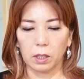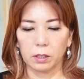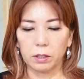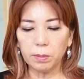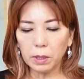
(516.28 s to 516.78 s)

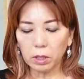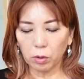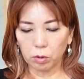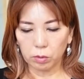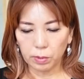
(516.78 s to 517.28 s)
全て
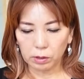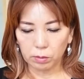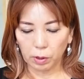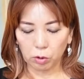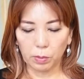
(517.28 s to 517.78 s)
をうま
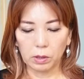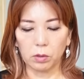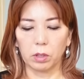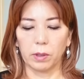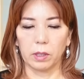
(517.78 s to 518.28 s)
くまとめる
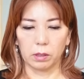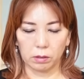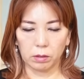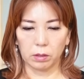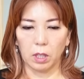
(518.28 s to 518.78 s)
のではな
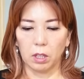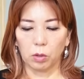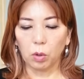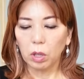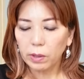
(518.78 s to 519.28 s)
く、
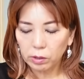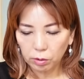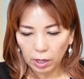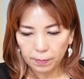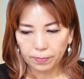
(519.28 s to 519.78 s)
これは
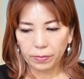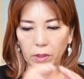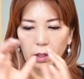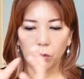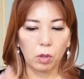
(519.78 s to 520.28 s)
これ、
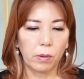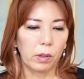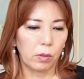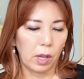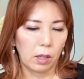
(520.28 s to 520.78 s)
これは
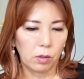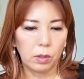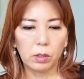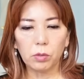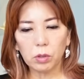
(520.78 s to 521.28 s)
これ、こ
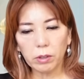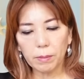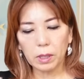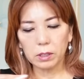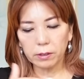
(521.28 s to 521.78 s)
れとこれは
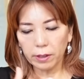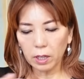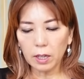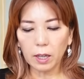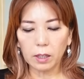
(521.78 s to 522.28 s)
交わ
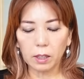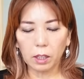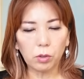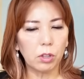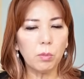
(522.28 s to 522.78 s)
らないんだ
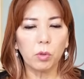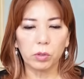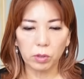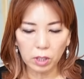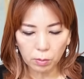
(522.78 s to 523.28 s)
けど、でも
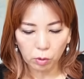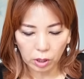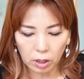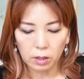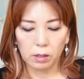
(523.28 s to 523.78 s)
それでも
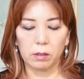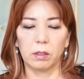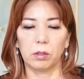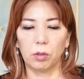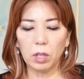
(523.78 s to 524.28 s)
いいんです、
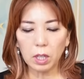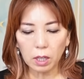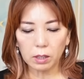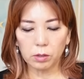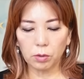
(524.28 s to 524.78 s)
それだ
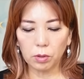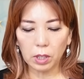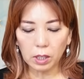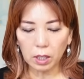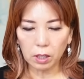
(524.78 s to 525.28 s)

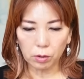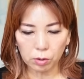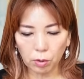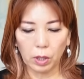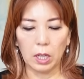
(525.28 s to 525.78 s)
からこ
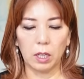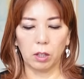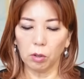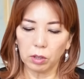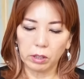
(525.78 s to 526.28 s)
そ
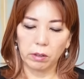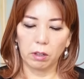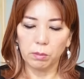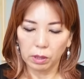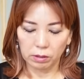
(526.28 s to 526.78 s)
世の中は
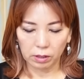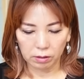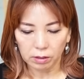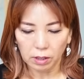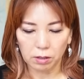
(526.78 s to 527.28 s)
うまくい
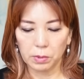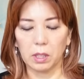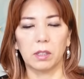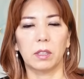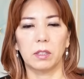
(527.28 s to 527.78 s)
くんですみ
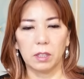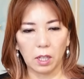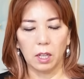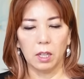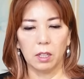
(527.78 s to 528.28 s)
たいな感じ
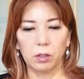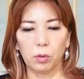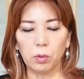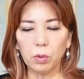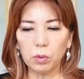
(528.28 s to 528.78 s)
で、
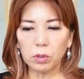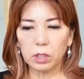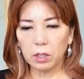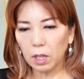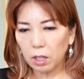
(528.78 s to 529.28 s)
そこの
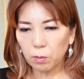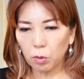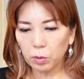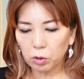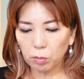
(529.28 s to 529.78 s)
違い
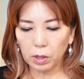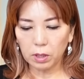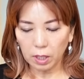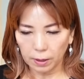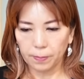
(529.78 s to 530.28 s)
も認め
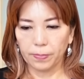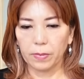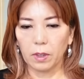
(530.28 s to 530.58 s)
て、